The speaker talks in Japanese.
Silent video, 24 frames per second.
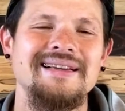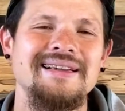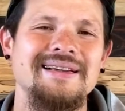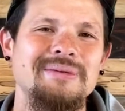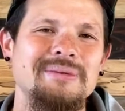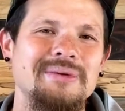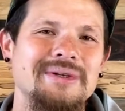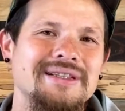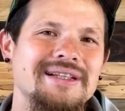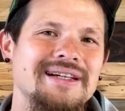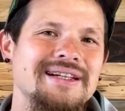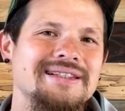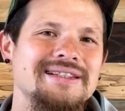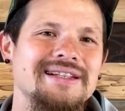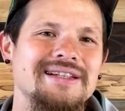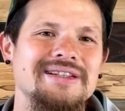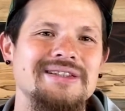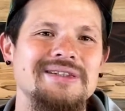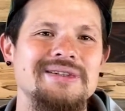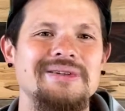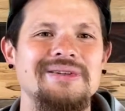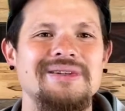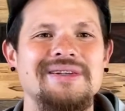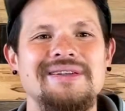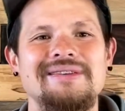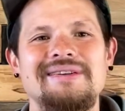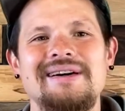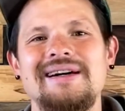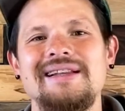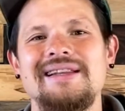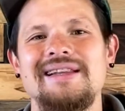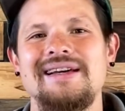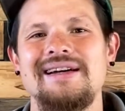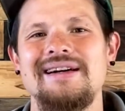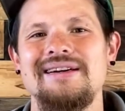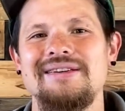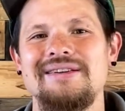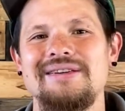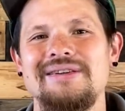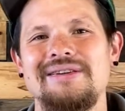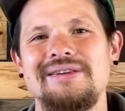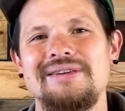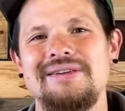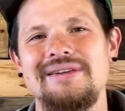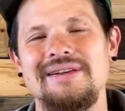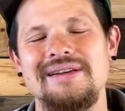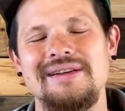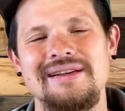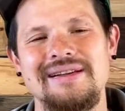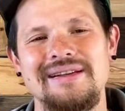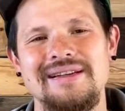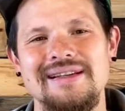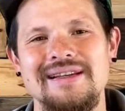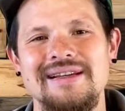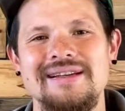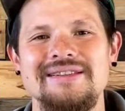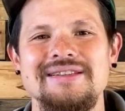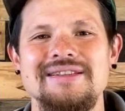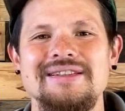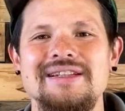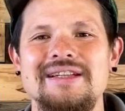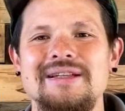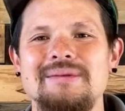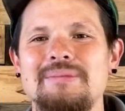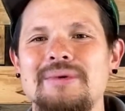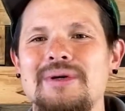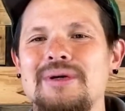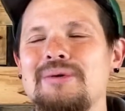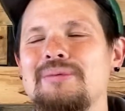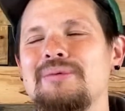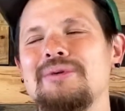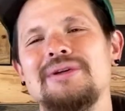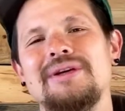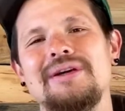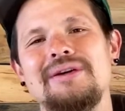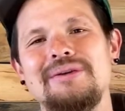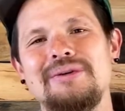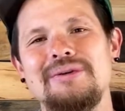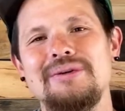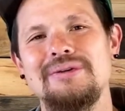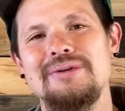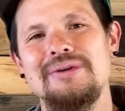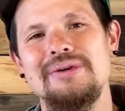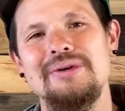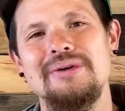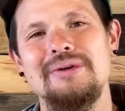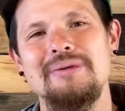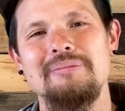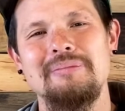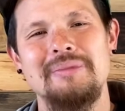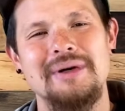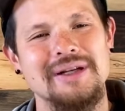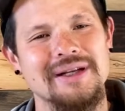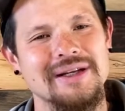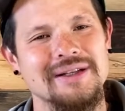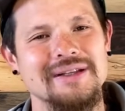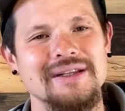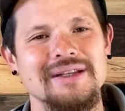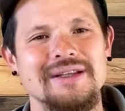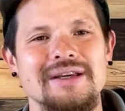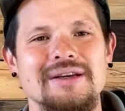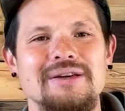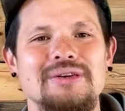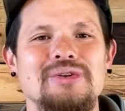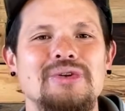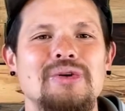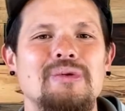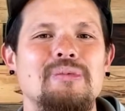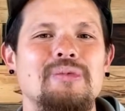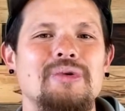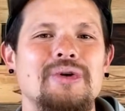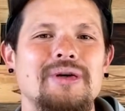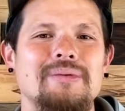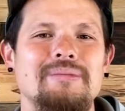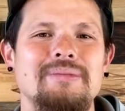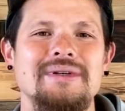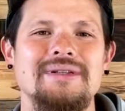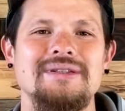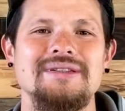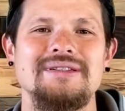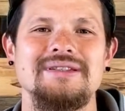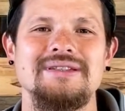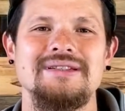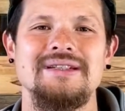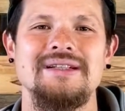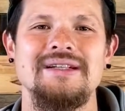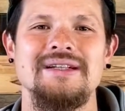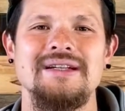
私たちの岩であるイエスに目を向けることを学んでいけると思います。